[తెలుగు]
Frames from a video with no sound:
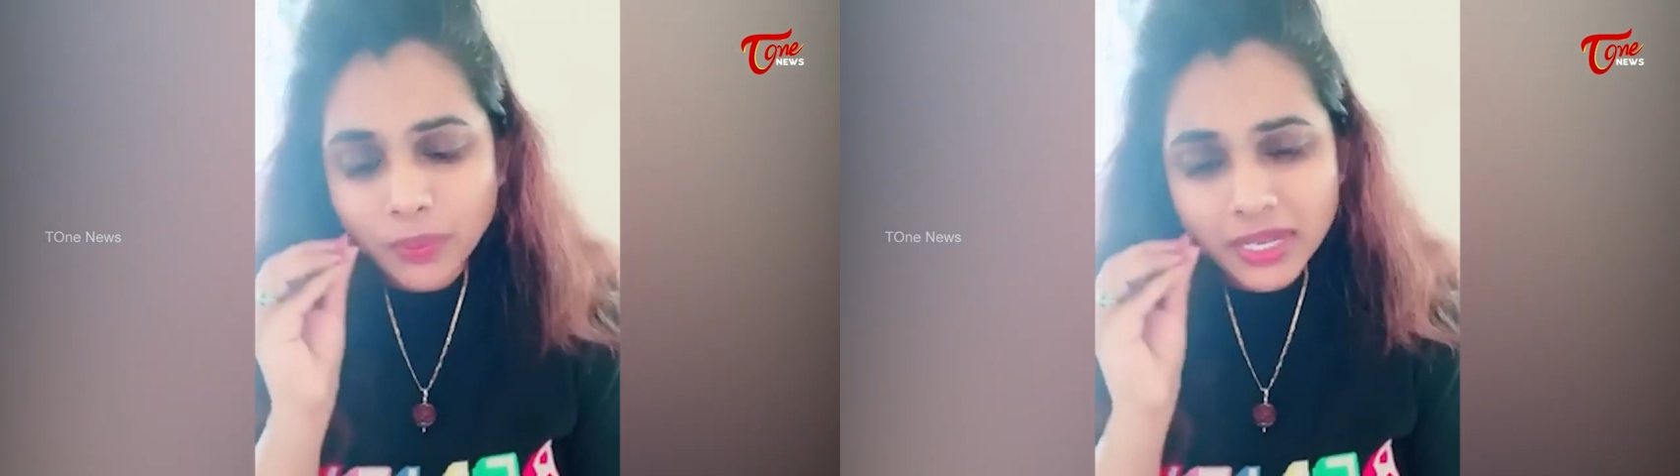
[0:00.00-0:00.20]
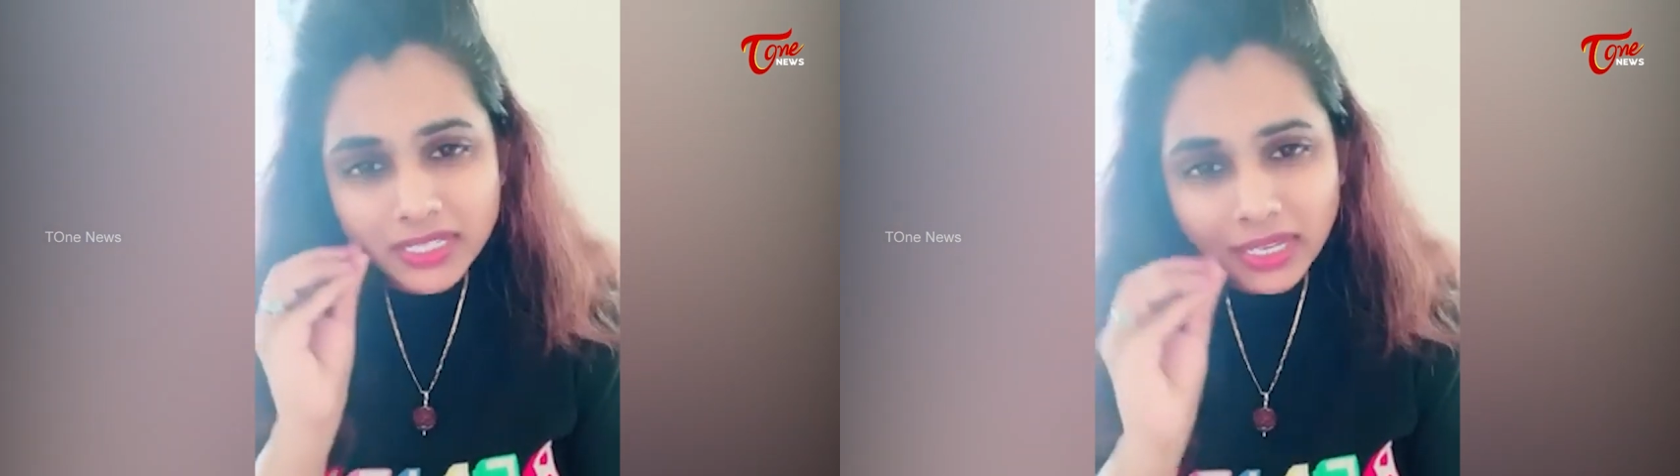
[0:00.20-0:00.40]

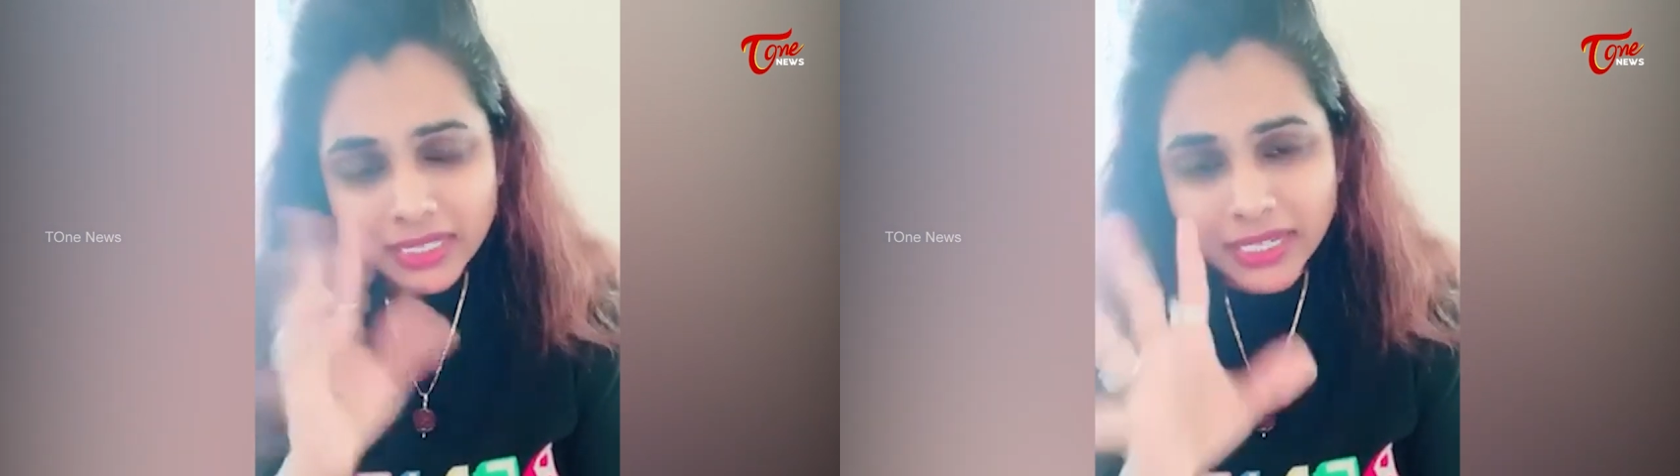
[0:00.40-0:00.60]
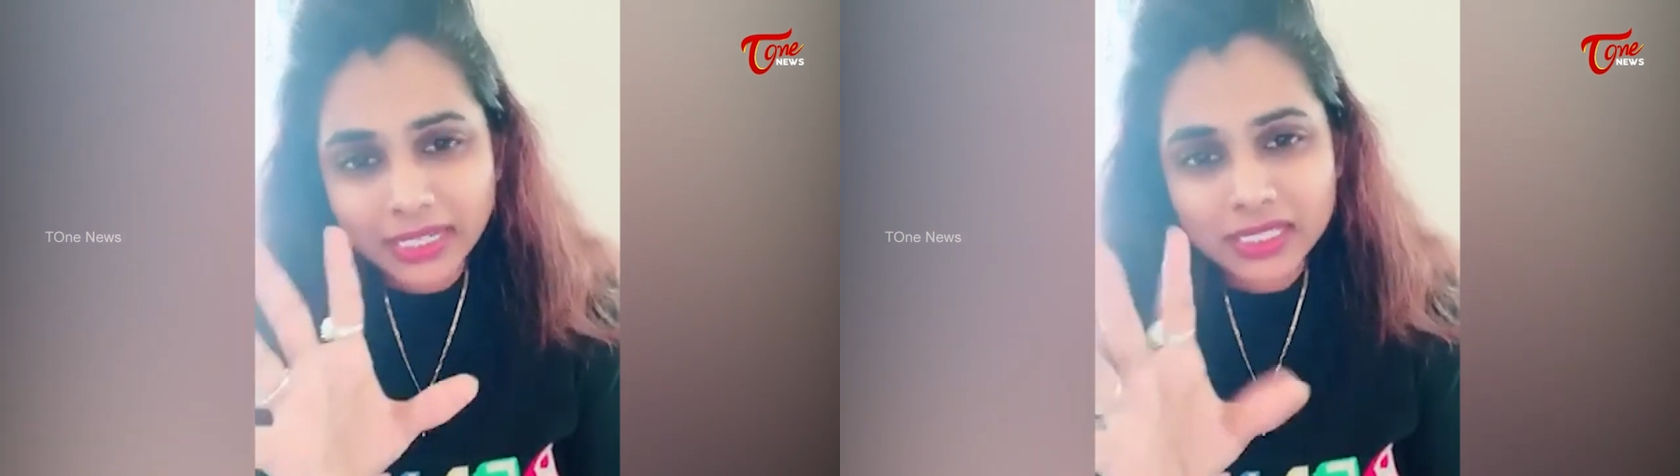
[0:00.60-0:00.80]

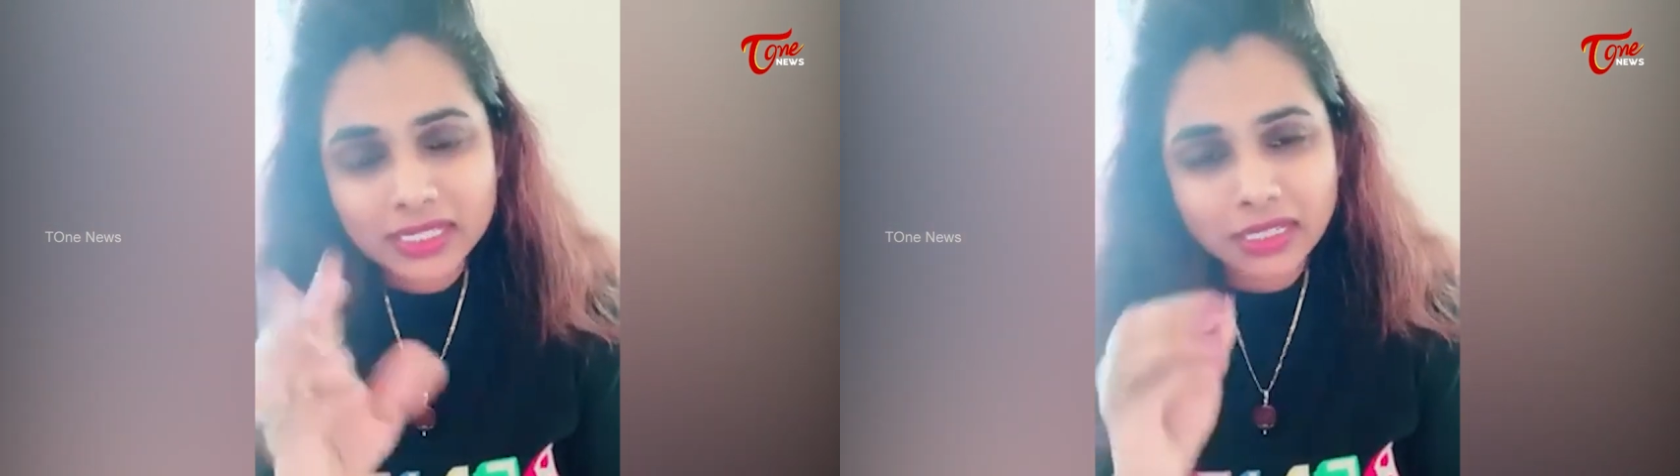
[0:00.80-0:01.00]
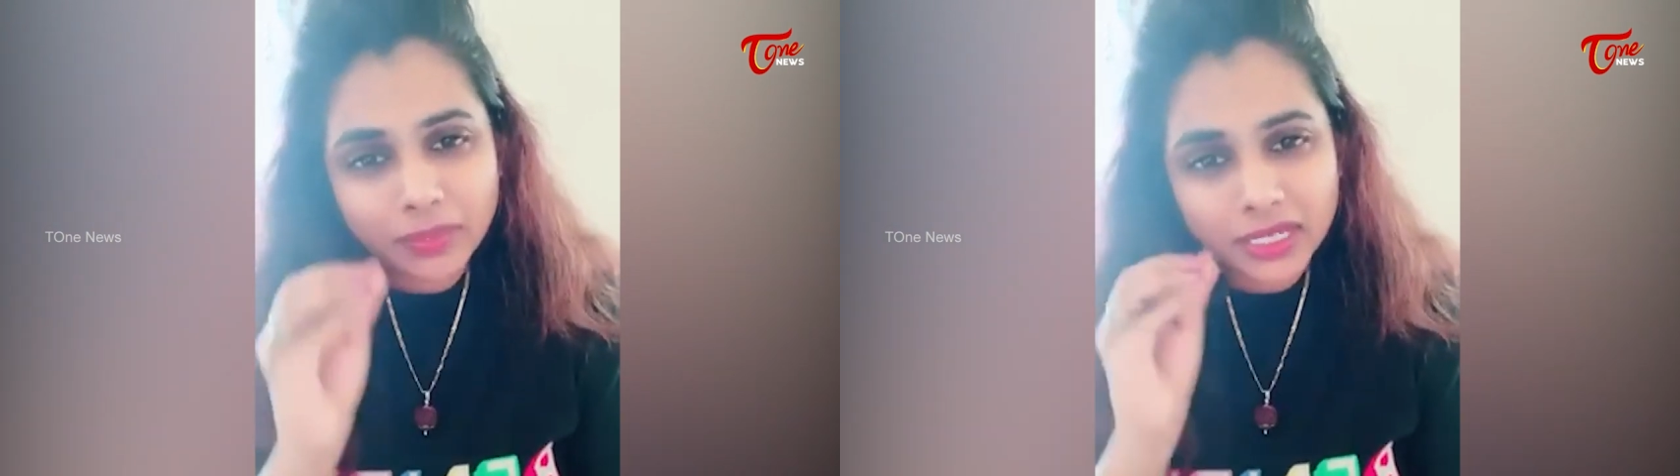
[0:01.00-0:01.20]
బజార్కి
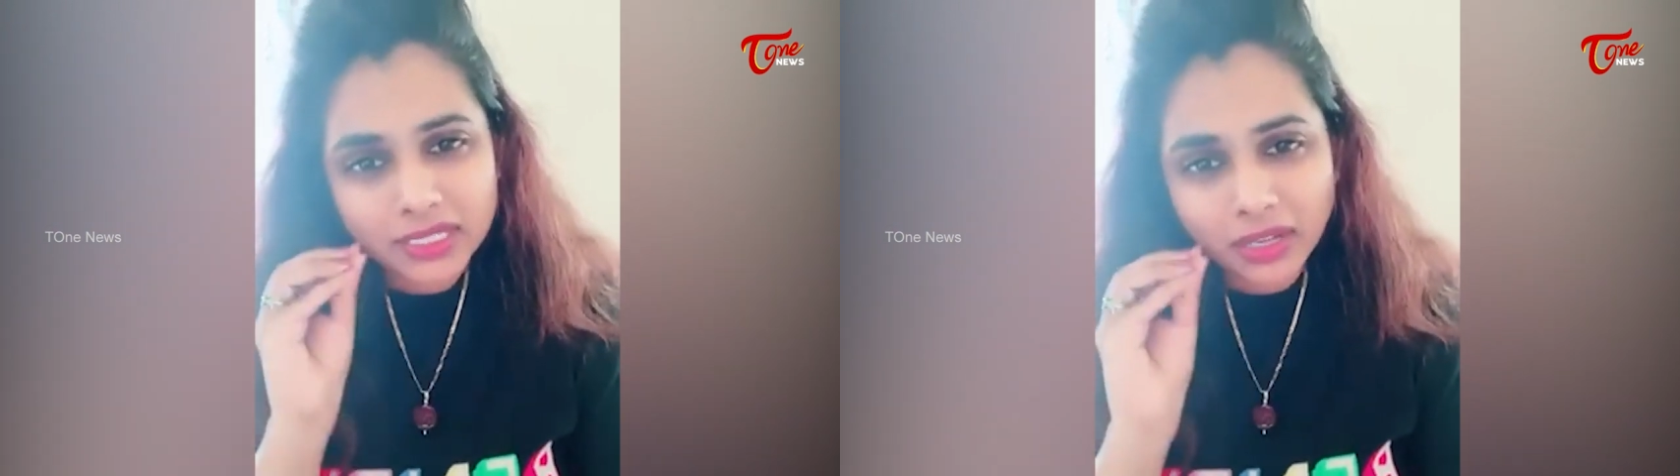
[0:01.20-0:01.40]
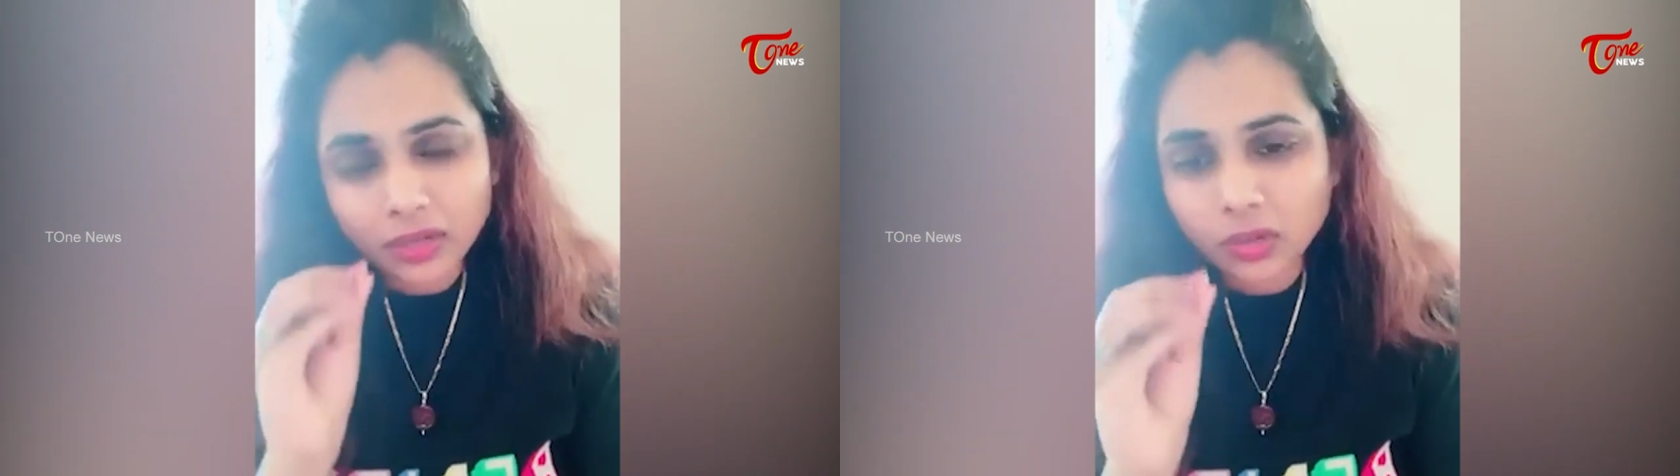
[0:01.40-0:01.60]
ఇడ్చి
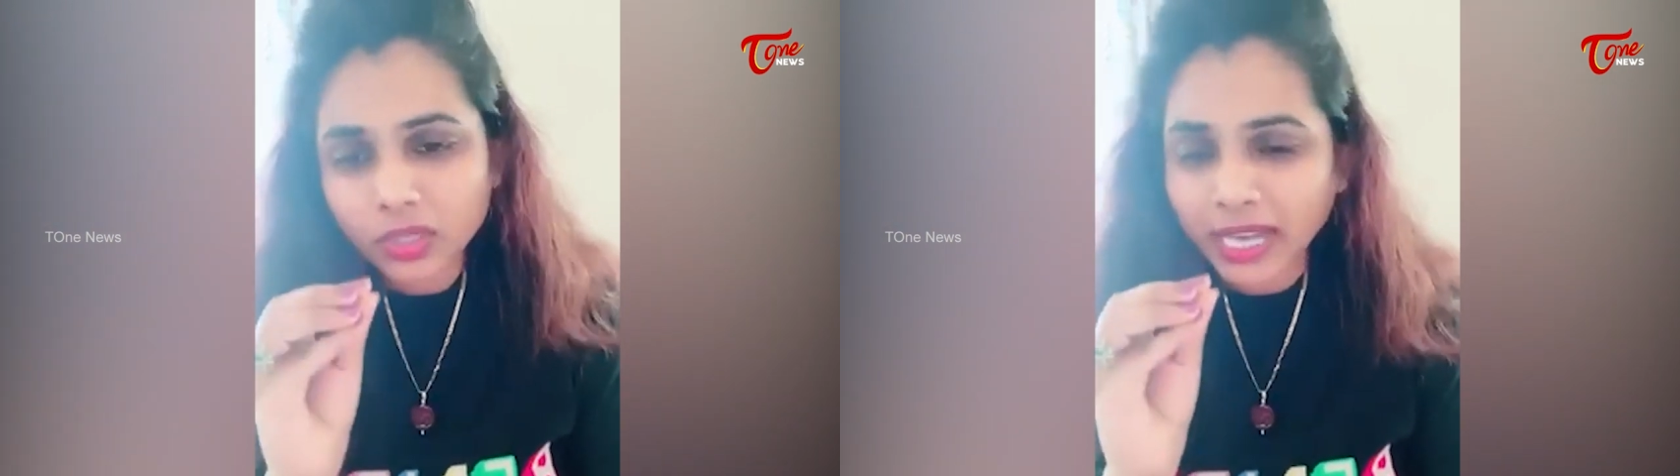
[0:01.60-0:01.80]
బజార్లో